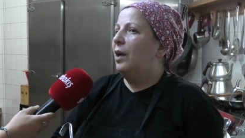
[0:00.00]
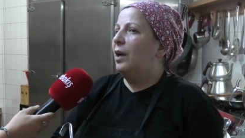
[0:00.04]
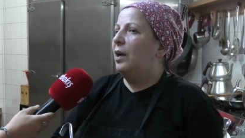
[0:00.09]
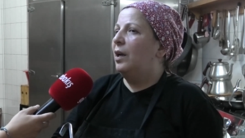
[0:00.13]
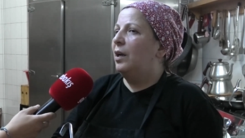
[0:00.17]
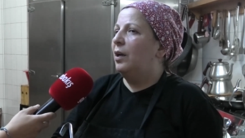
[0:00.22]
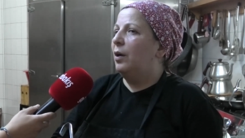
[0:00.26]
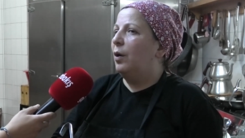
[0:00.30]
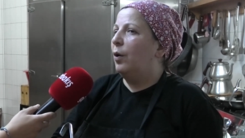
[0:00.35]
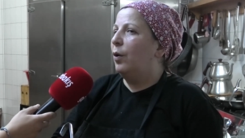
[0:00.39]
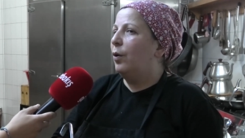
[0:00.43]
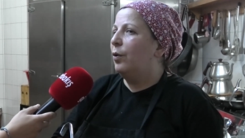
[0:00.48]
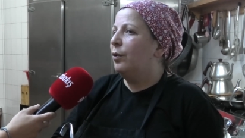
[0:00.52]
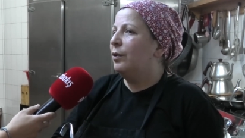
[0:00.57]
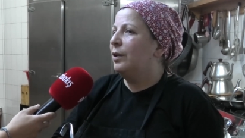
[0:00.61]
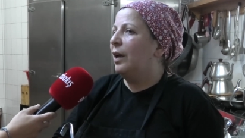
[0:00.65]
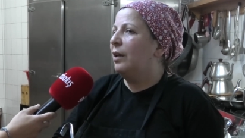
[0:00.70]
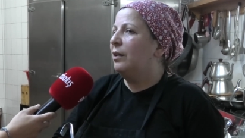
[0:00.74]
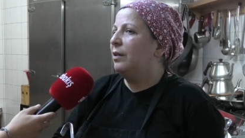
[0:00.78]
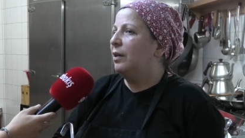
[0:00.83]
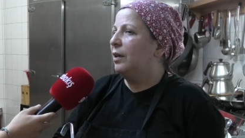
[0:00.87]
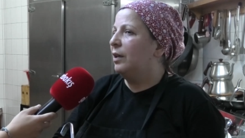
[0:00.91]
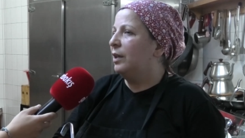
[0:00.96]
E,
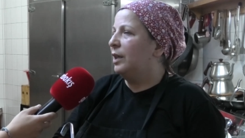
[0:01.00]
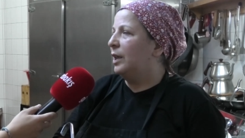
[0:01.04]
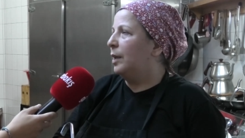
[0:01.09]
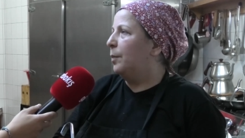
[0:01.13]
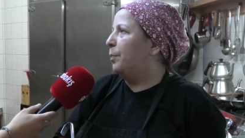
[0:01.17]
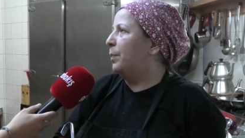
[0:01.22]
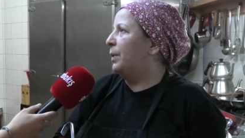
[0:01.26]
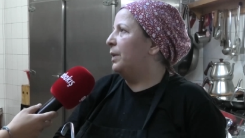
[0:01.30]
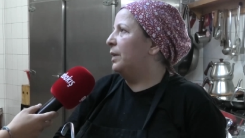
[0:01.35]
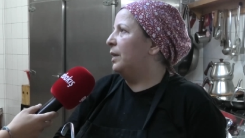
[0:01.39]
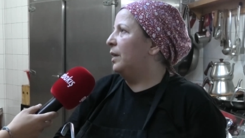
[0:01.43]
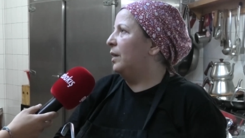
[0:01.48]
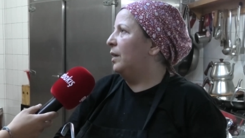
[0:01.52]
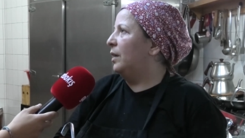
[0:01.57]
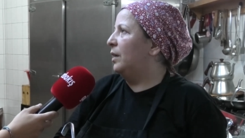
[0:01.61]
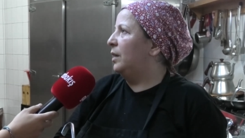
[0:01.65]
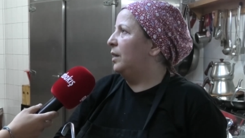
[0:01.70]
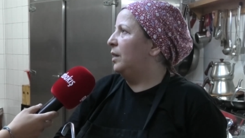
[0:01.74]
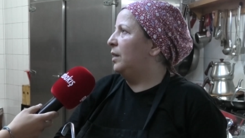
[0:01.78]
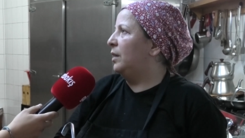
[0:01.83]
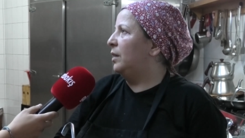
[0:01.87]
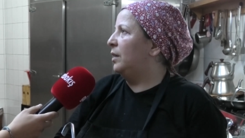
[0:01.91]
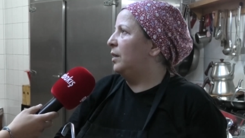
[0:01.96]
oradan arayıp bana
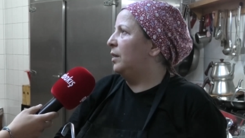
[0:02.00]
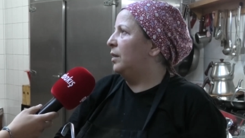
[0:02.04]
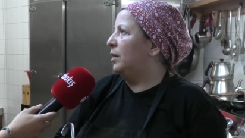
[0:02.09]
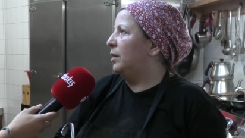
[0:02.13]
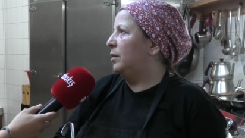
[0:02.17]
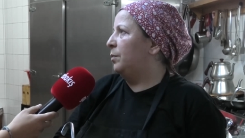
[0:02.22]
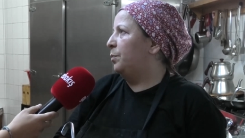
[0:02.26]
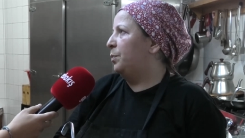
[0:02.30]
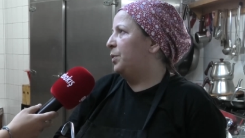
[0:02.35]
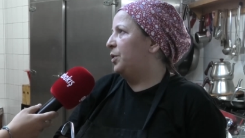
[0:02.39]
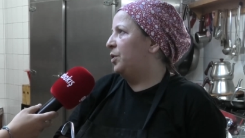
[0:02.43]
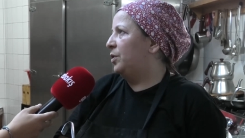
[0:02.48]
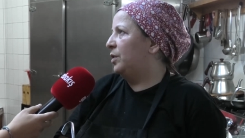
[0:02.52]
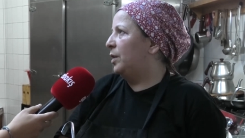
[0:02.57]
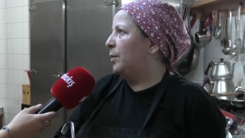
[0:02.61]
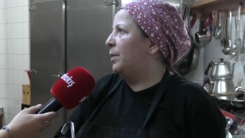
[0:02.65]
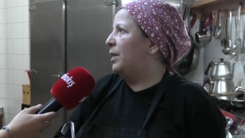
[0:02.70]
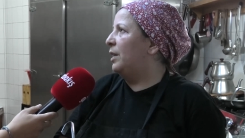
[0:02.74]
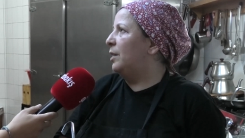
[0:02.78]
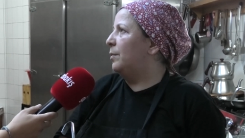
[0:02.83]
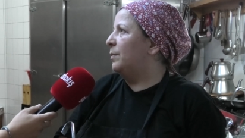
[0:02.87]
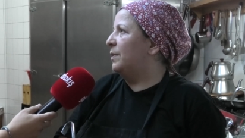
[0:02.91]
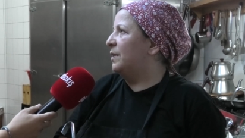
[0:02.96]
e,
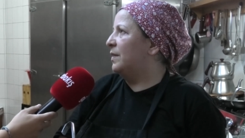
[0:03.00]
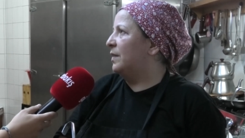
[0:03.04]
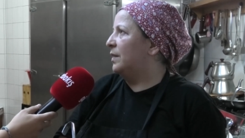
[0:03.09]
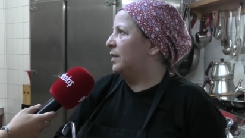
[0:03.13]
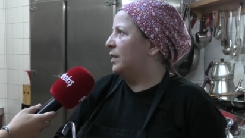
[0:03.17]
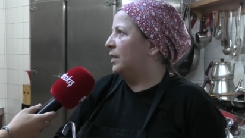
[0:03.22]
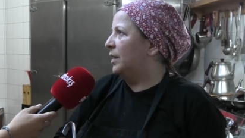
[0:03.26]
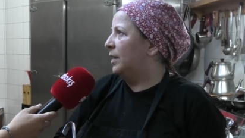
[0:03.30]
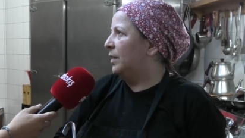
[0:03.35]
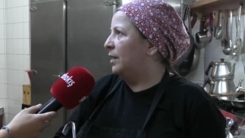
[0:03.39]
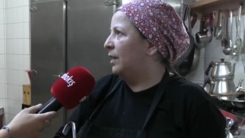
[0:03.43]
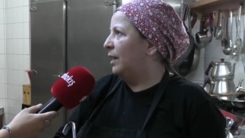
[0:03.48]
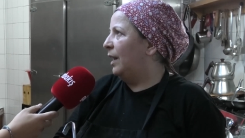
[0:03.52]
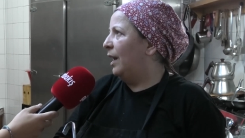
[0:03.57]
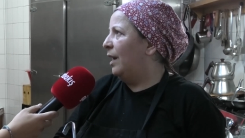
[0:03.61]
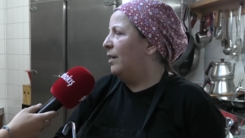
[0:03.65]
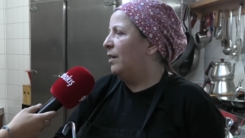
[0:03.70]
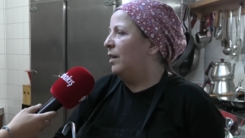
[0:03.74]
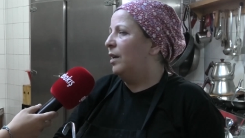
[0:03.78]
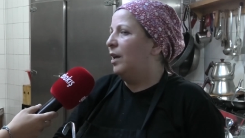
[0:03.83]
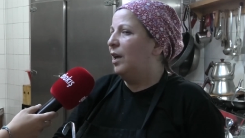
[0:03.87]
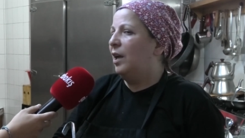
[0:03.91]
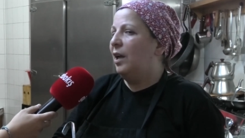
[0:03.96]
pişirebilir misin
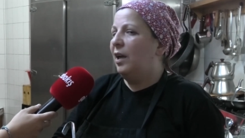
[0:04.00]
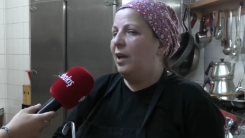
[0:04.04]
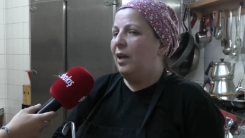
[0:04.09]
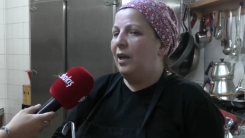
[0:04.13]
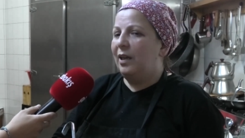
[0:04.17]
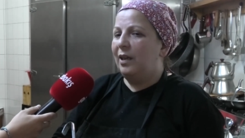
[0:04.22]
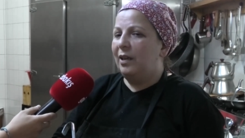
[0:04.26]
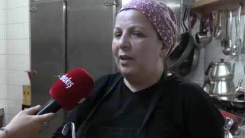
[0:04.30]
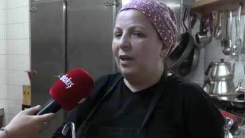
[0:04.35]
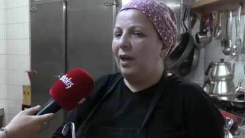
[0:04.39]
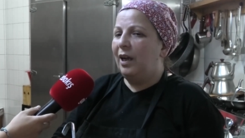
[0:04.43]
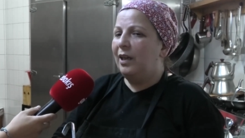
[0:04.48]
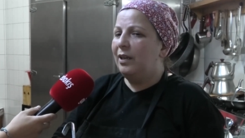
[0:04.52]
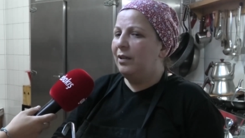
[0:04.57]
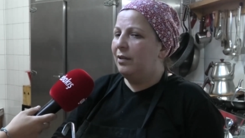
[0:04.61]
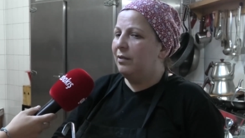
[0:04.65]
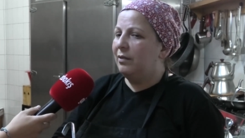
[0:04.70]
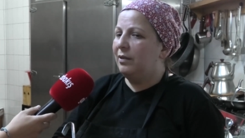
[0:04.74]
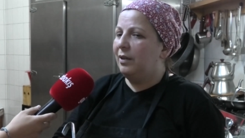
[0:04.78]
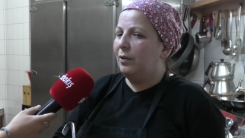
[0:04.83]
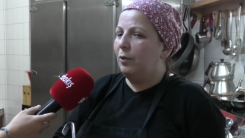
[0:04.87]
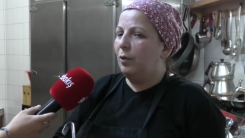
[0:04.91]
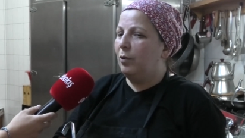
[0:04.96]
dediler. E,
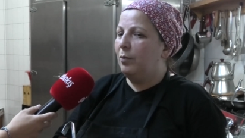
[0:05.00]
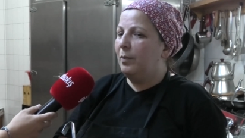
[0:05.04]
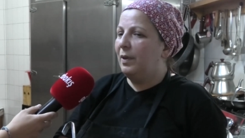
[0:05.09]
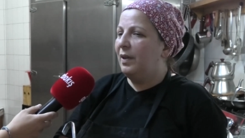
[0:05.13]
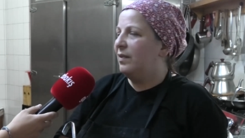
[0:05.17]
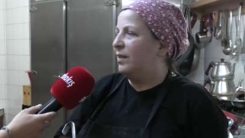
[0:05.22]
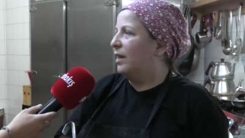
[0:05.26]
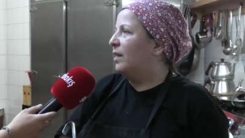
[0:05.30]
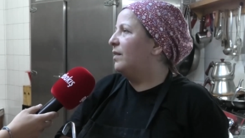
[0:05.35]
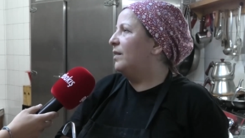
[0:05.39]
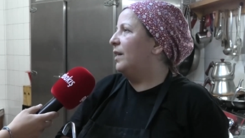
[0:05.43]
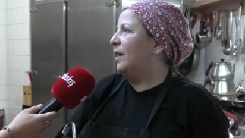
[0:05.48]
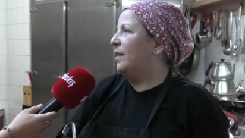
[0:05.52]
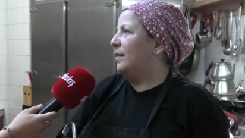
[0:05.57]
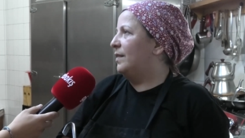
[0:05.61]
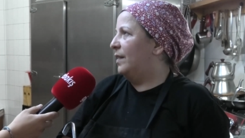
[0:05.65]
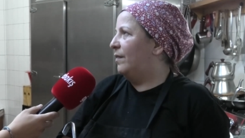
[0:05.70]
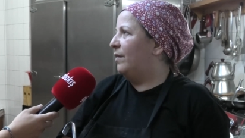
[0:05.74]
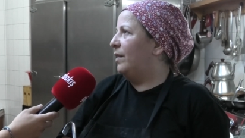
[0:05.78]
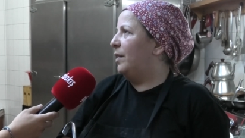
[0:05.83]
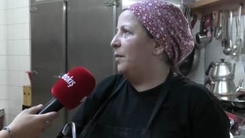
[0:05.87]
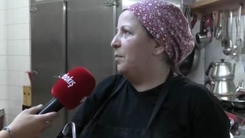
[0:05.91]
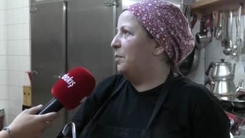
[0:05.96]
hayırda olmayı zaten
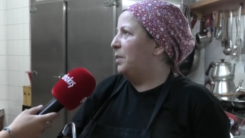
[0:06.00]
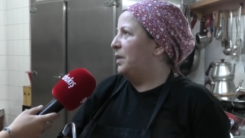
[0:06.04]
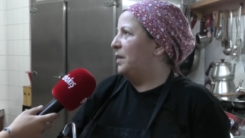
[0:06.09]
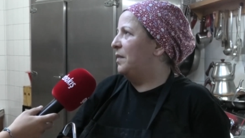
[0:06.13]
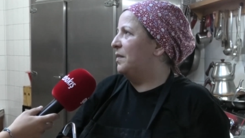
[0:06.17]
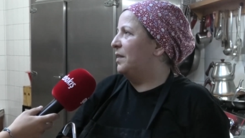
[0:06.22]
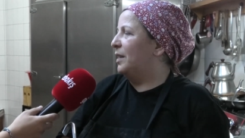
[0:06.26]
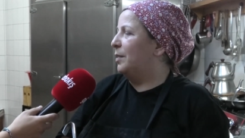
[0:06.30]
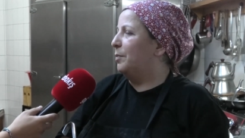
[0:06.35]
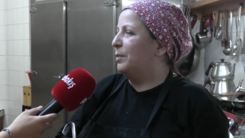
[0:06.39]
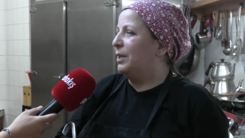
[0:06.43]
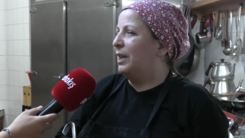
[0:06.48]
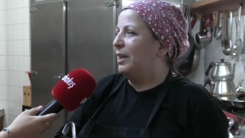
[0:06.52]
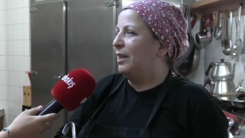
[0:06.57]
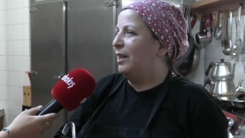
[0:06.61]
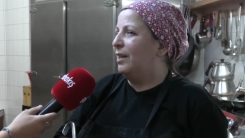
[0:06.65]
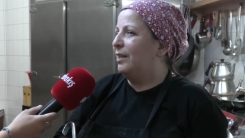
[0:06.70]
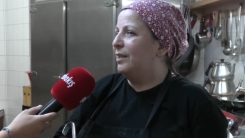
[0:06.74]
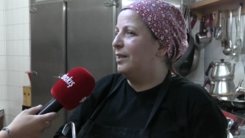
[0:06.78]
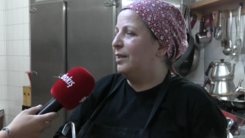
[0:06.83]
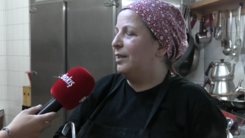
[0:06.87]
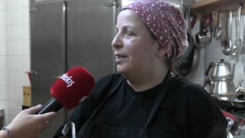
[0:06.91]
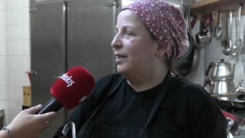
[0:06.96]
seven bir insanım.
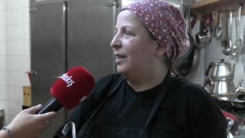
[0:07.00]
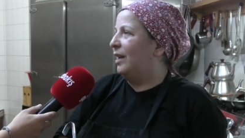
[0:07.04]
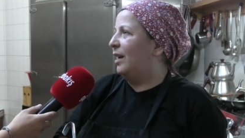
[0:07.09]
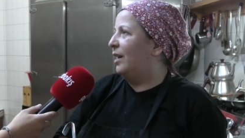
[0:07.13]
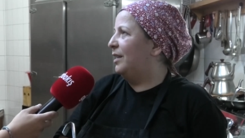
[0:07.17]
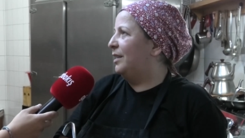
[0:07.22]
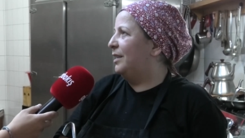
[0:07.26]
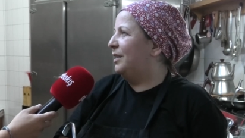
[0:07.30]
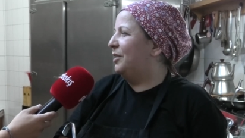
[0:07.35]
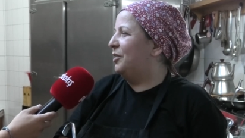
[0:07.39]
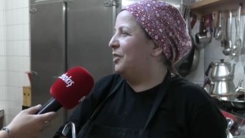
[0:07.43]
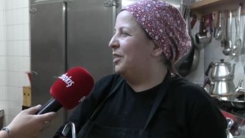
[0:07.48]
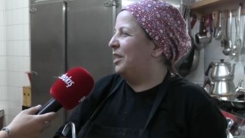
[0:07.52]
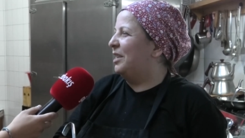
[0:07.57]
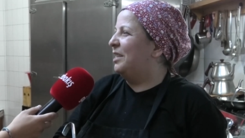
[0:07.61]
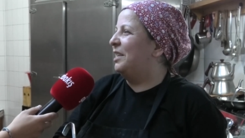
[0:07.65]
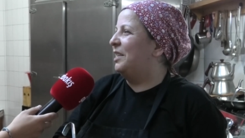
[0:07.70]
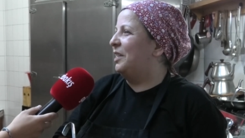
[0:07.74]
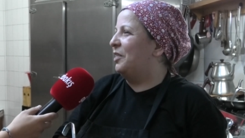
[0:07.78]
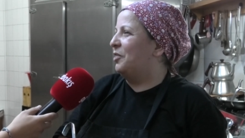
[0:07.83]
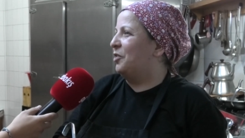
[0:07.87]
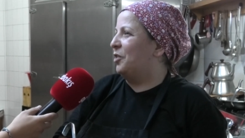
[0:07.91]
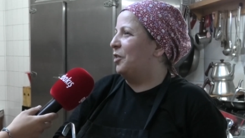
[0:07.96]
Genelde e, hayır
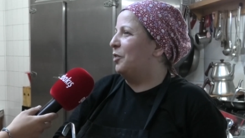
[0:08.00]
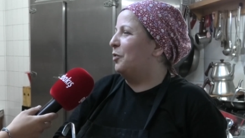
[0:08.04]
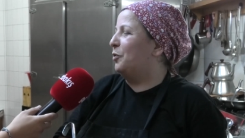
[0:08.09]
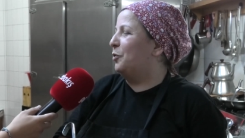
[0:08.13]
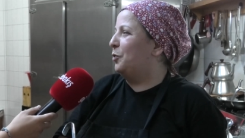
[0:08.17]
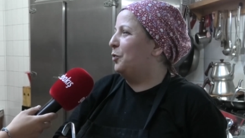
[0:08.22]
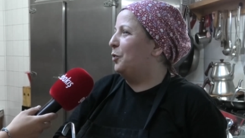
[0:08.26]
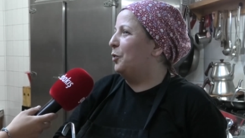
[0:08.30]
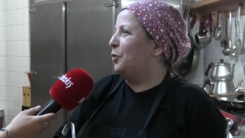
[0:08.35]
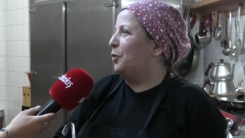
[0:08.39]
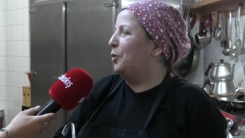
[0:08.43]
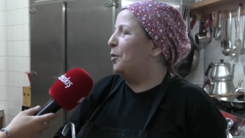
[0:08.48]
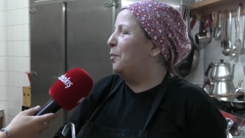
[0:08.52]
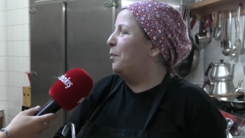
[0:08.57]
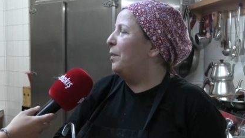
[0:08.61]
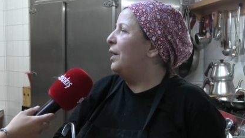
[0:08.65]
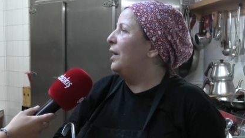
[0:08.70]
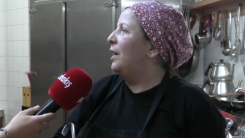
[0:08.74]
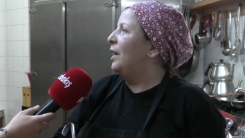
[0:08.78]
işlerinde de çalışıyorum.